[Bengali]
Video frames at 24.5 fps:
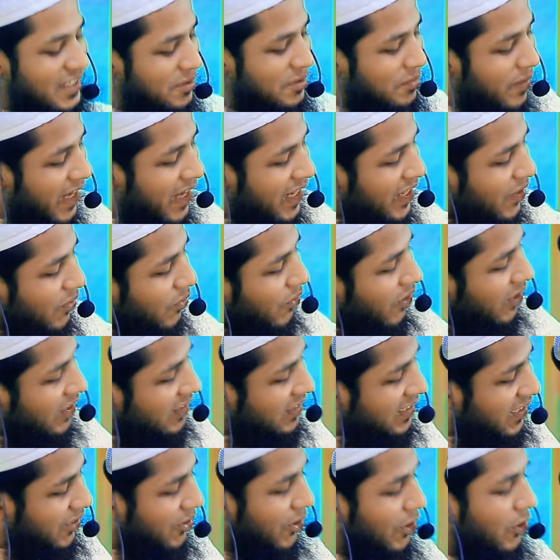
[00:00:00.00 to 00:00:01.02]
ইমানের
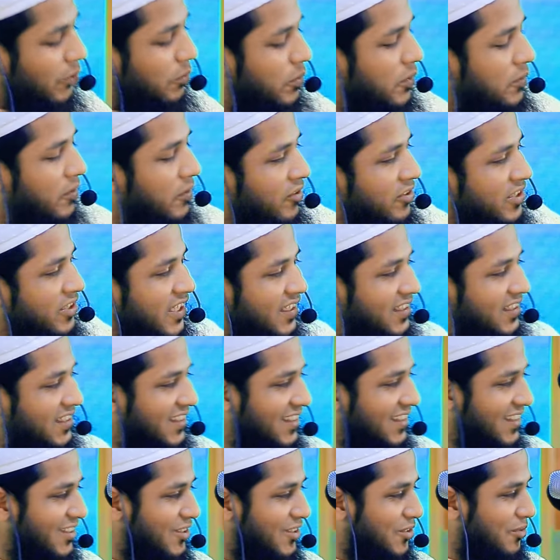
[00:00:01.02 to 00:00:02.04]
অর্ধেক হলো বিবাহ সাদী
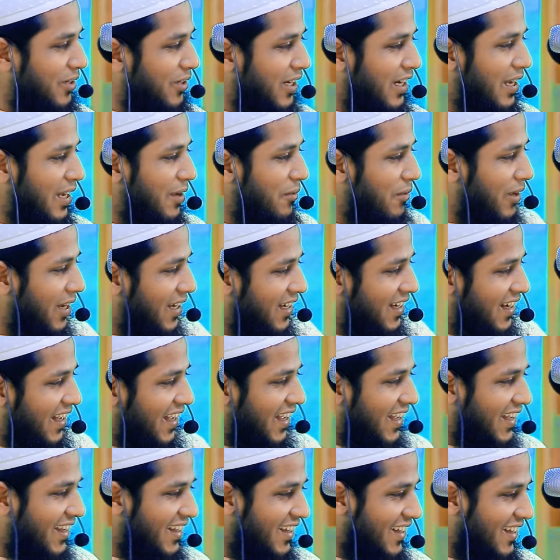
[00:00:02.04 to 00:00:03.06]
সুমান আল্লাহ বলেন না
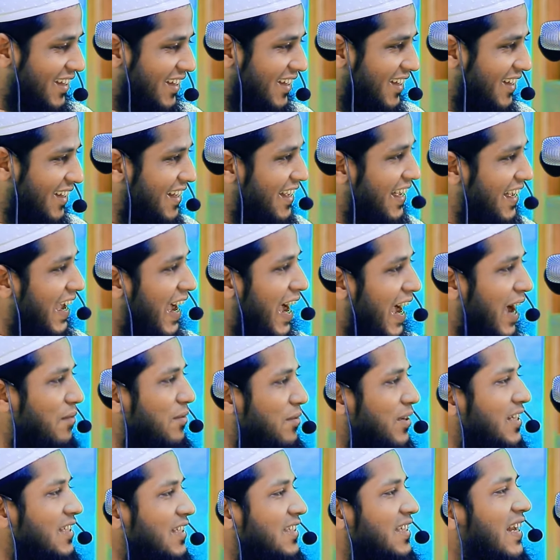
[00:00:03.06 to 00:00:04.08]

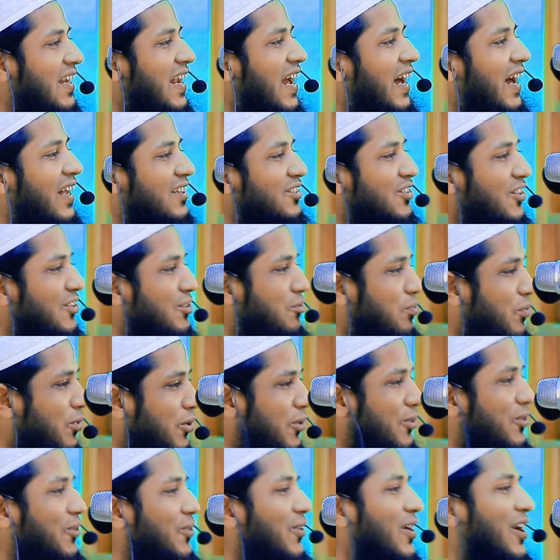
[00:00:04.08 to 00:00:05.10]
আমি নিজের হাজত
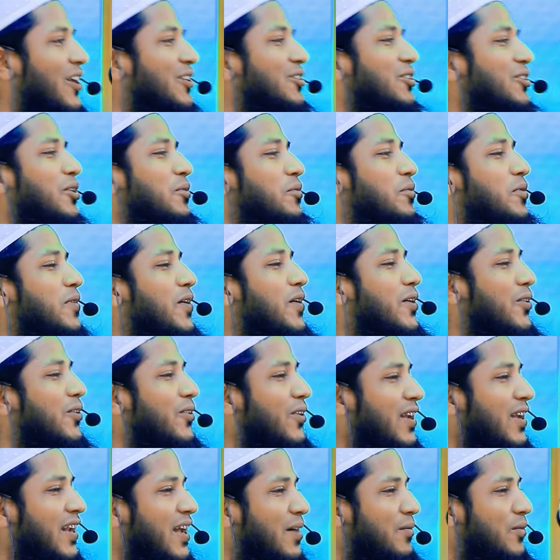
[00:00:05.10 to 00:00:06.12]
পূরণ করার জন্য বিবাহ
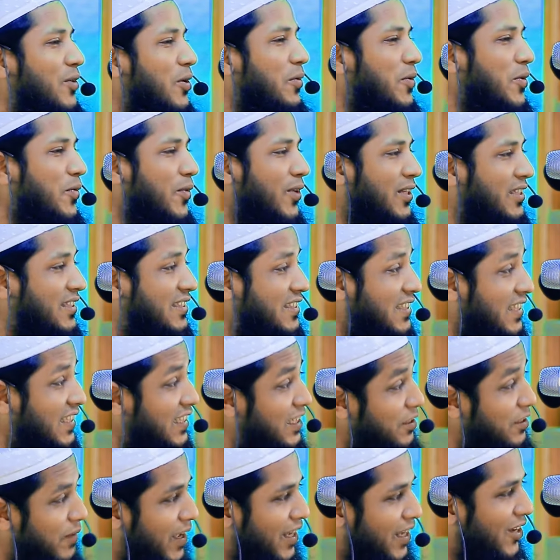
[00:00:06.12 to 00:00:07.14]
করলাম নবী বলতেছেন
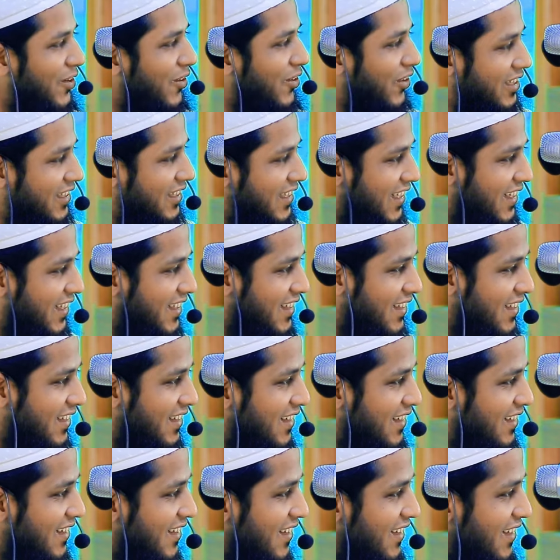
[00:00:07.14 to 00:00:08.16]
ইমানের অর্ধেক
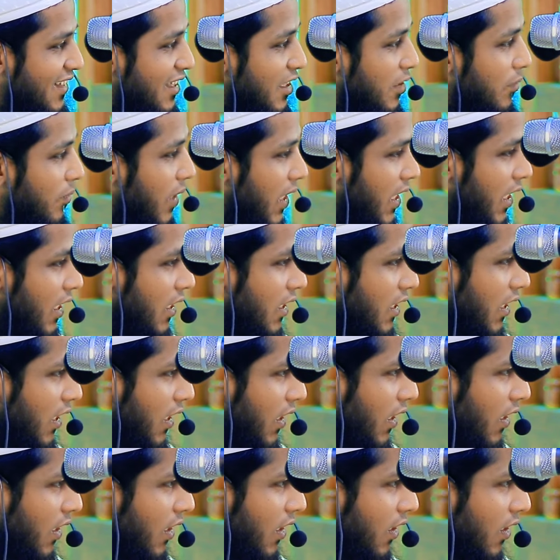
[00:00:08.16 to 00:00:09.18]
ইমানের কি
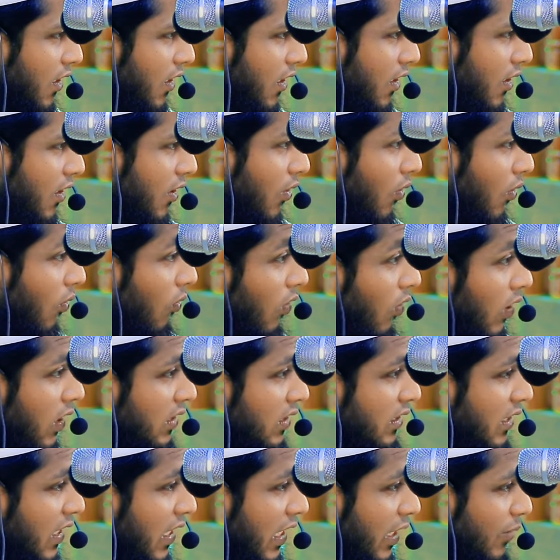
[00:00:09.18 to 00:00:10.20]

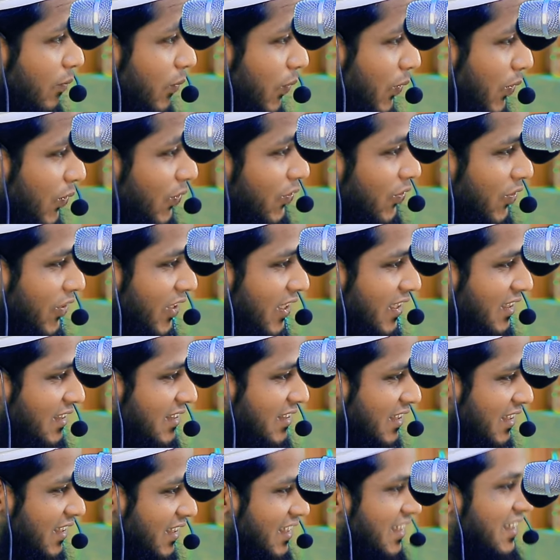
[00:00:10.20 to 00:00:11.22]
অর্ধেক পূরণ হয়ে
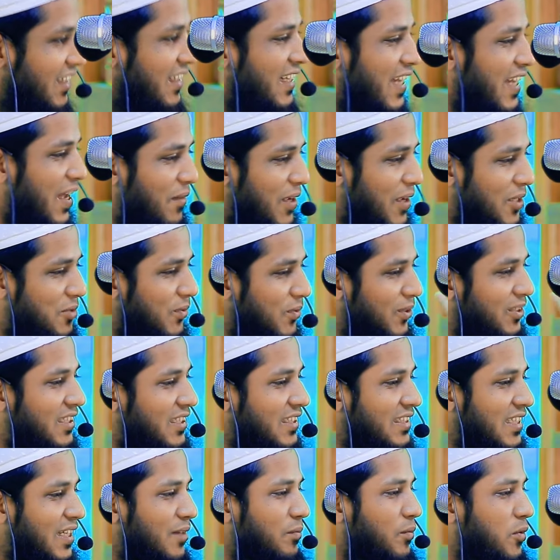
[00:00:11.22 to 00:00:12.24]
গেছে নামাজ
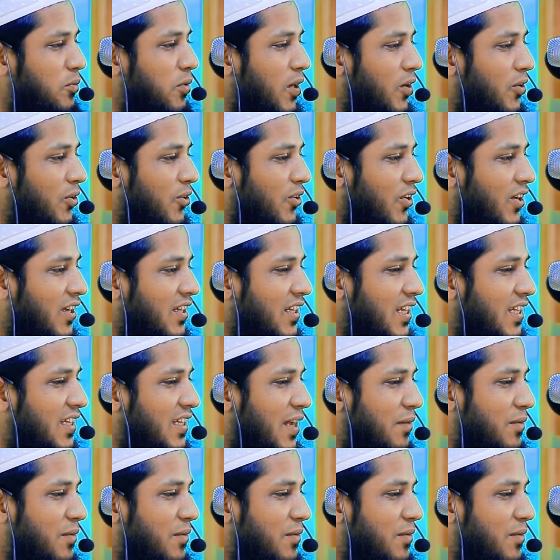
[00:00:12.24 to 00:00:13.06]
পড়তেছেন বিবাহ করেন নাই